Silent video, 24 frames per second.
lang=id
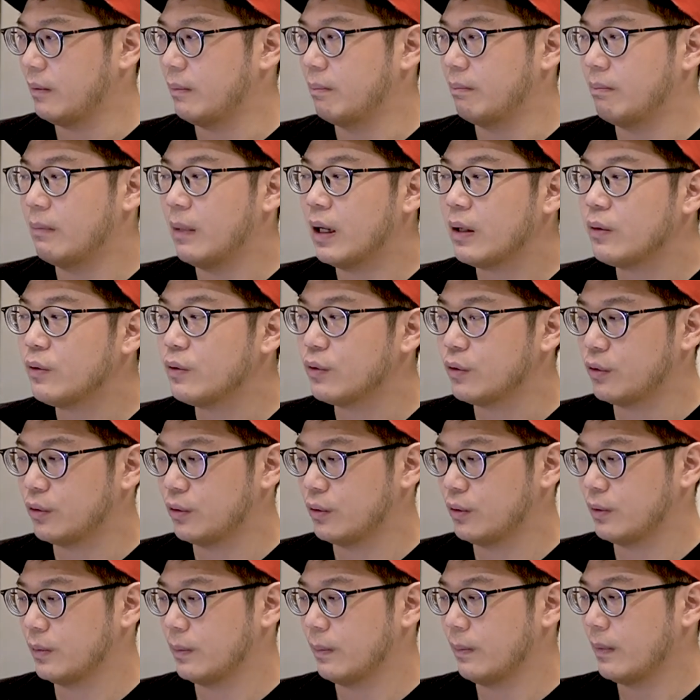
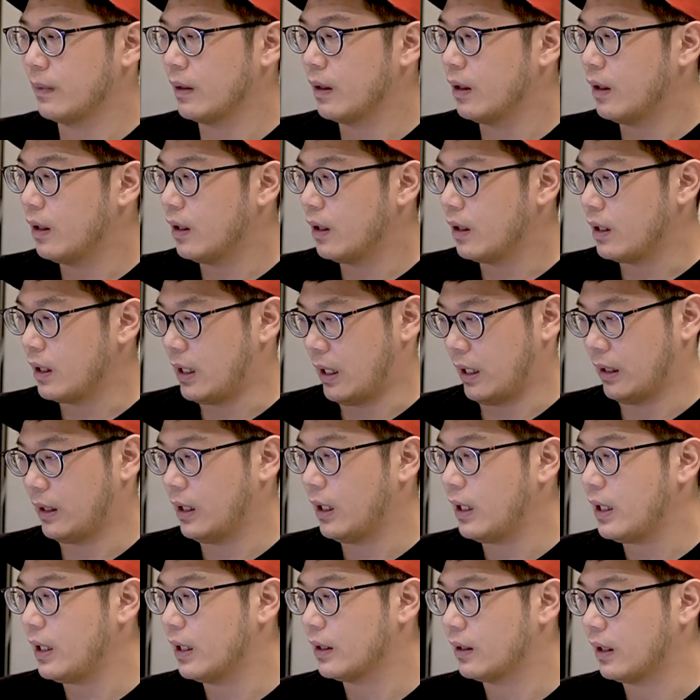bagus. Nah, kita
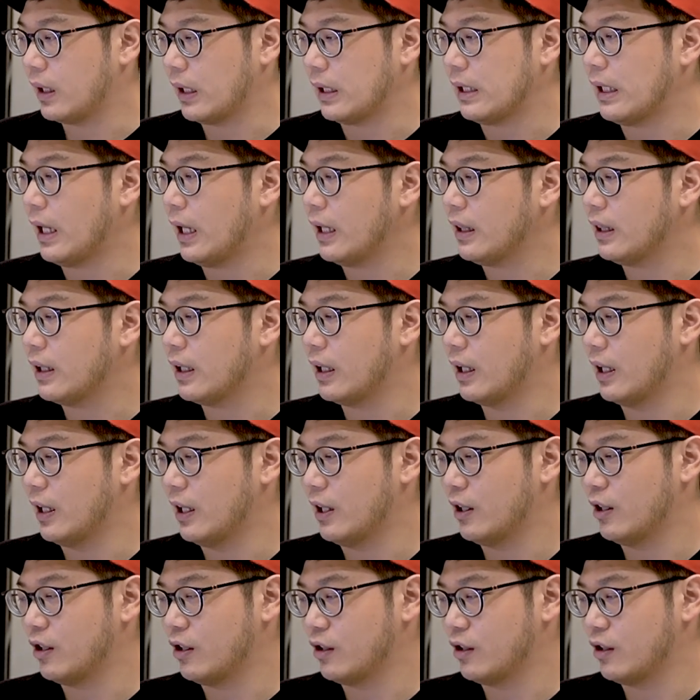lihat ternyata